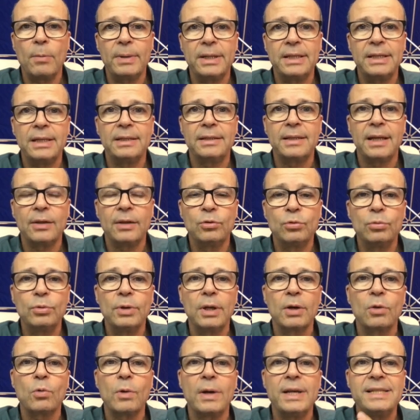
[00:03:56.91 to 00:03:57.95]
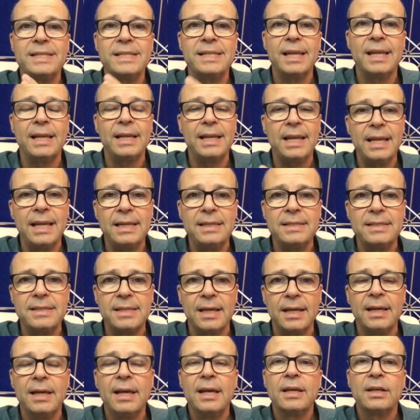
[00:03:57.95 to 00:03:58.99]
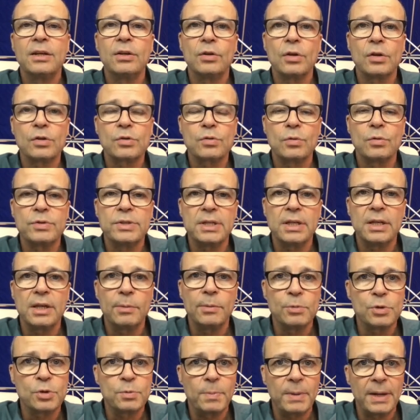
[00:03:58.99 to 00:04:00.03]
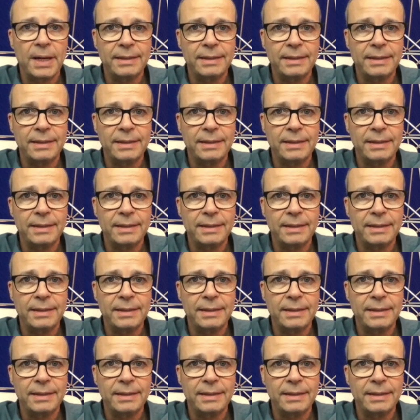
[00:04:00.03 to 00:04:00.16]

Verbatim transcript: uma dentadura, com a excelência que nós conseguimos pela